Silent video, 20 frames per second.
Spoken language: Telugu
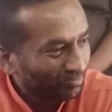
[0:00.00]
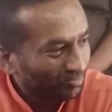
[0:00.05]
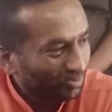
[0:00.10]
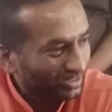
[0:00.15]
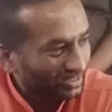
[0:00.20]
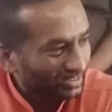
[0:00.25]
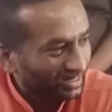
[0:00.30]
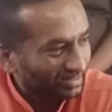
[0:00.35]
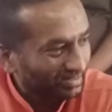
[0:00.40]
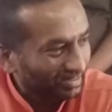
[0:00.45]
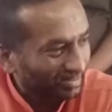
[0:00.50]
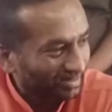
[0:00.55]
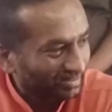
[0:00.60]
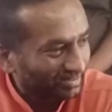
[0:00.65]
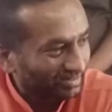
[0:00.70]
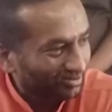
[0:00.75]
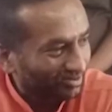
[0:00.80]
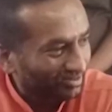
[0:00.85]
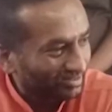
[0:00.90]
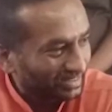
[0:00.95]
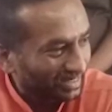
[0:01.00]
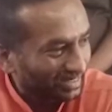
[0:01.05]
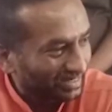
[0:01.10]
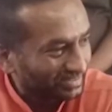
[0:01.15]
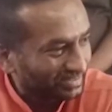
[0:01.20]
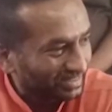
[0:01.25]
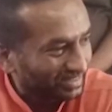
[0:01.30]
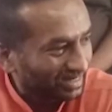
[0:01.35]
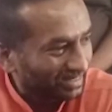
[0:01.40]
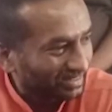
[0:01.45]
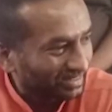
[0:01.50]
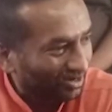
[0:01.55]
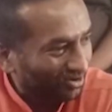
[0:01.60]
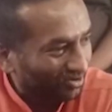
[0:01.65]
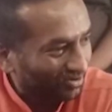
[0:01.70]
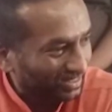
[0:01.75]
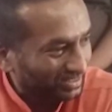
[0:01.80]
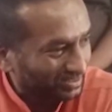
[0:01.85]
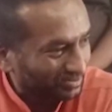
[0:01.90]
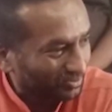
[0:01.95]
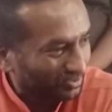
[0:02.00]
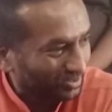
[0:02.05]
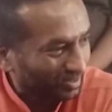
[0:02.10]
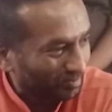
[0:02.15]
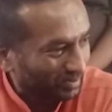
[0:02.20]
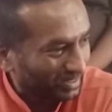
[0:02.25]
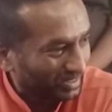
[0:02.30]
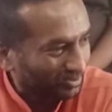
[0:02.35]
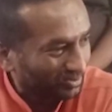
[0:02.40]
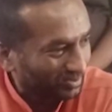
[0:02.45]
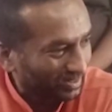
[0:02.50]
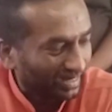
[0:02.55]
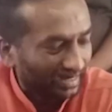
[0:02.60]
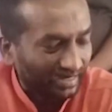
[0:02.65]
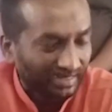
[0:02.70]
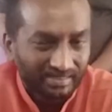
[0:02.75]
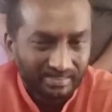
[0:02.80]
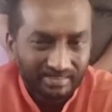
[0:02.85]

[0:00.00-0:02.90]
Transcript: భోజనం తర్వాత కొనసాగించడానికి అవకాశం ఉన్నప్పటికీ కూడా